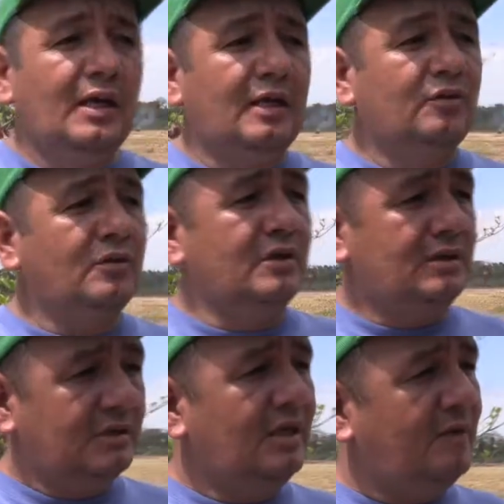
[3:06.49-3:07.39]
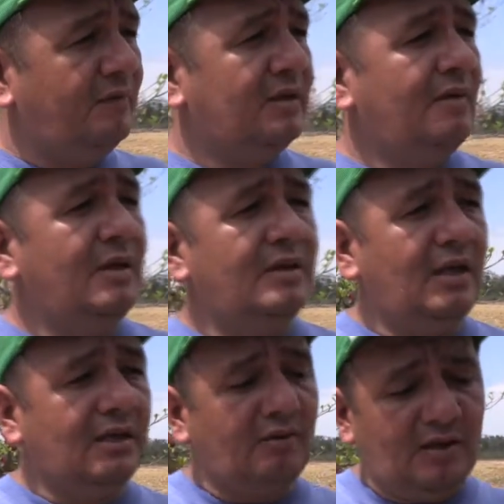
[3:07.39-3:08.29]
Entonces, sí, efectivamente,
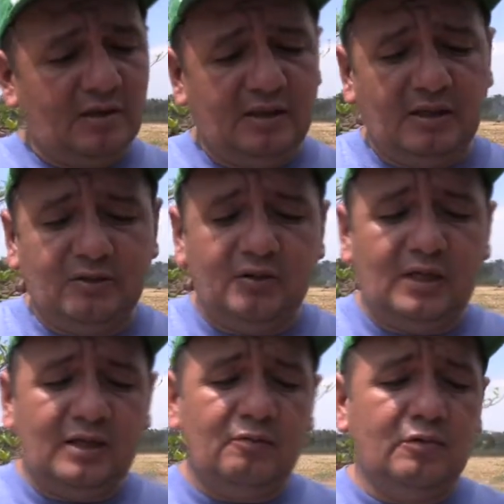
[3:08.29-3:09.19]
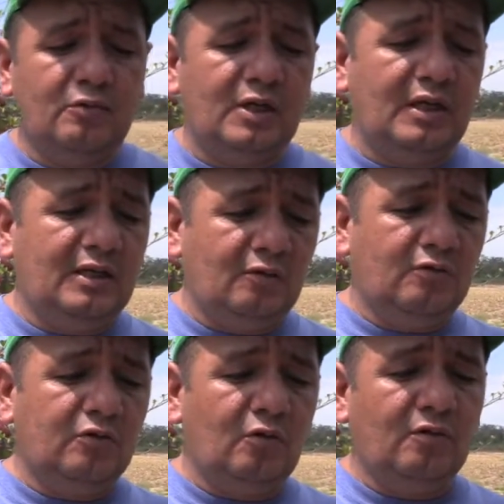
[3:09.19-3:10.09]
ya creo que el director de Agricultura ya dijo
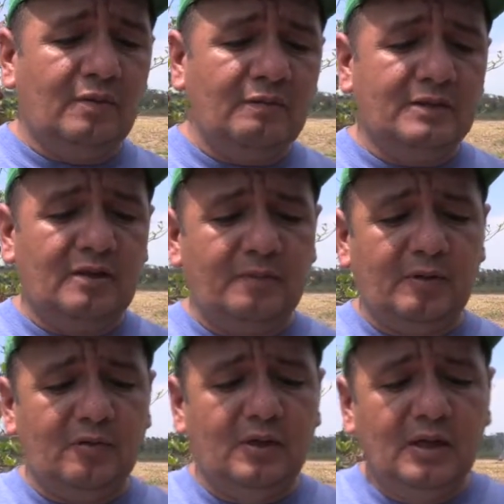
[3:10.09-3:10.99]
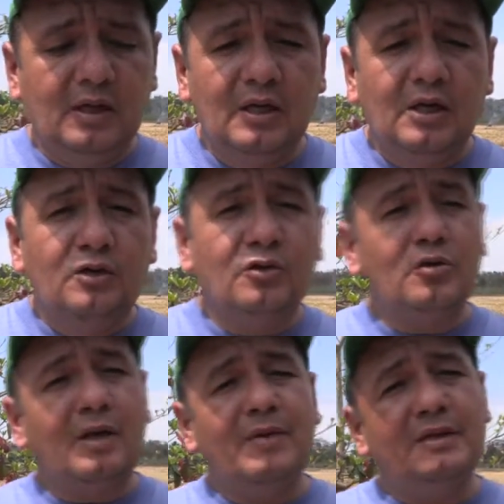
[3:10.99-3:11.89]
todo lo manifestar, pero yo
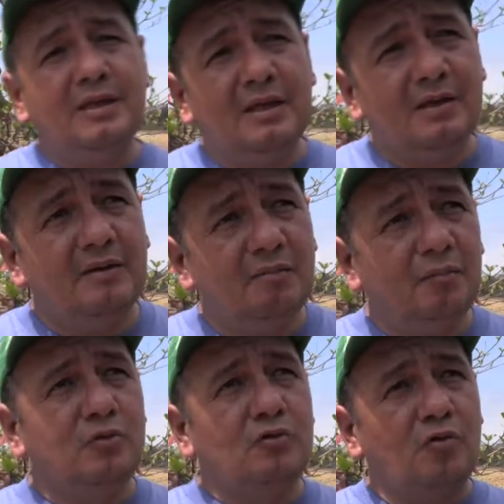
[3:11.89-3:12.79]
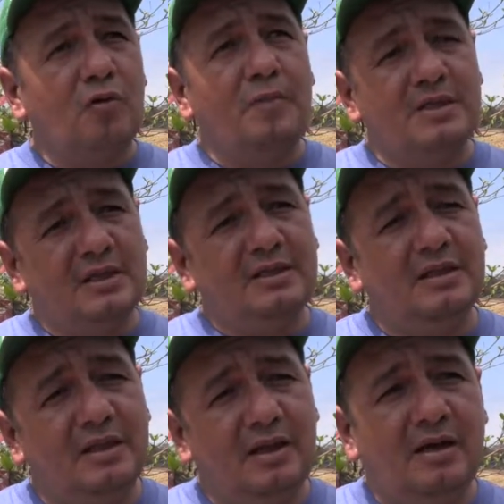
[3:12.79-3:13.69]
solamente busco como
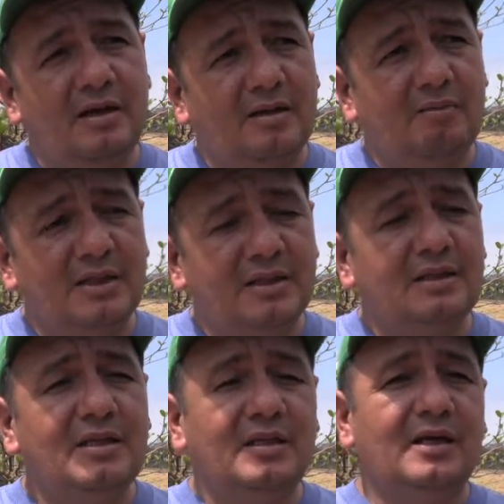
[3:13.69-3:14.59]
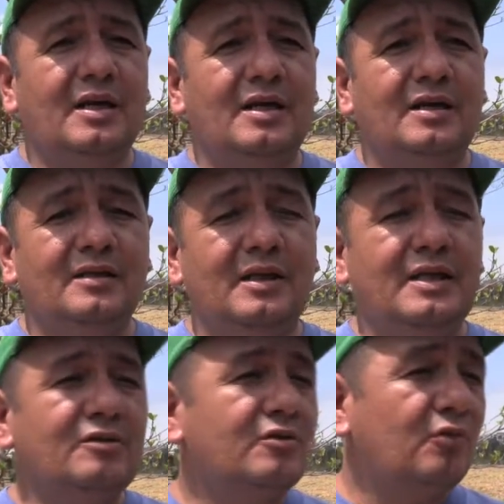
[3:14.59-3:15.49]
presidente de la Mesa Técnica Agraria de
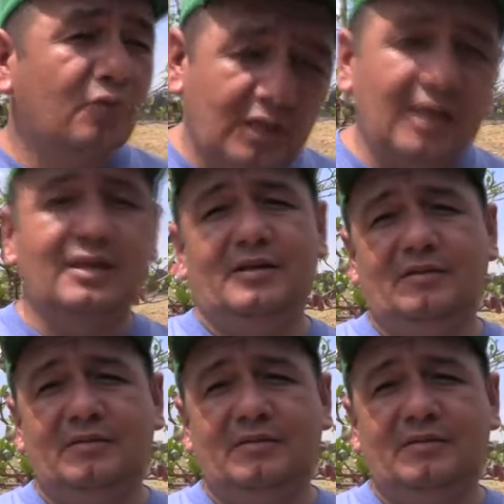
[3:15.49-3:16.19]
que esto se ordene.